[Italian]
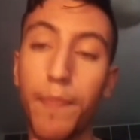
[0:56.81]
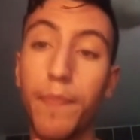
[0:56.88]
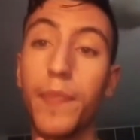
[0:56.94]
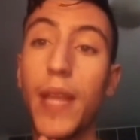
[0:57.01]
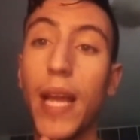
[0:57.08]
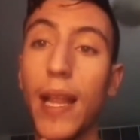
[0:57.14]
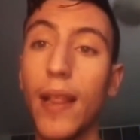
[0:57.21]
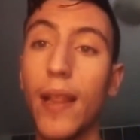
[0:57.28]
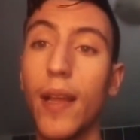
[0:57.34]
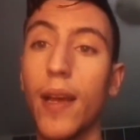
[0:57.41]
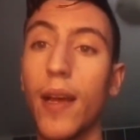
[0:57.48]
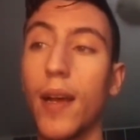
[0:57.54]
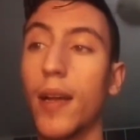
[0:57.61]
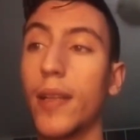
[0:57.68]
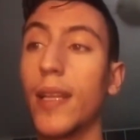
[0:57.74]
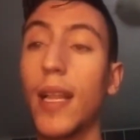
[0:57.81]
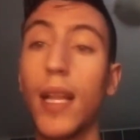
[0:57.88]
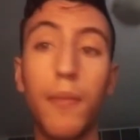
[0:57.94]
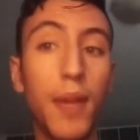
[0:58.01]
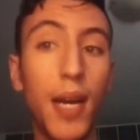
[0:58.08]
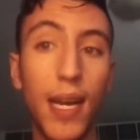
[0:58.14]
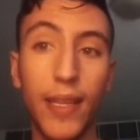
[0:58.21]
del, della
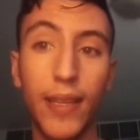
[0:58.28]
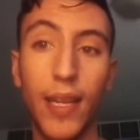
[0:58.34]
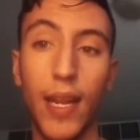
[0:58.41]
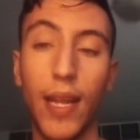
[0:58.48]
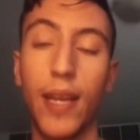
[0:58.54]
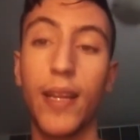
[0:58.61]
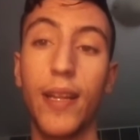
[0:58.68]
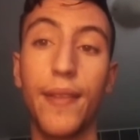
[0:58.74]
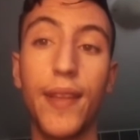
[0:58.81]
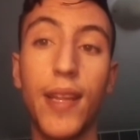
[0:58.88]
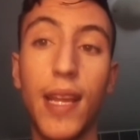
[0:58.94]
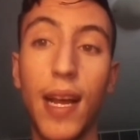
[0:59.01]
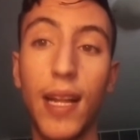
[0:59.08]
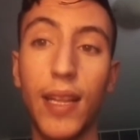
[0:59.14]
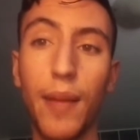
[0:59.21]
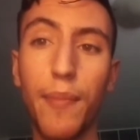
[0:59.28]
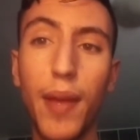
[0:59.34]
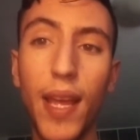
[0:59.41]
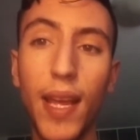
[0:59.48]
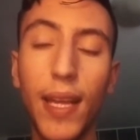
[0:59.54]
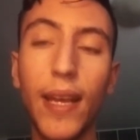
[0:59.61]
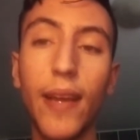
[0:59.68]
madre di Anna
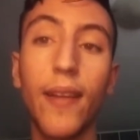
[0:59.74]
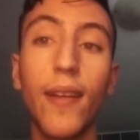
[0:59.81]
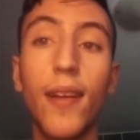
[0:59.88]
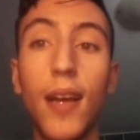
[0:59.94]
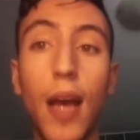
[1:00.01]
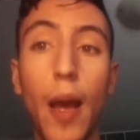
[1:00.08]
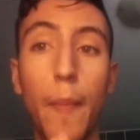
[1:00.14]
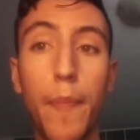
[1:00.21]
Baker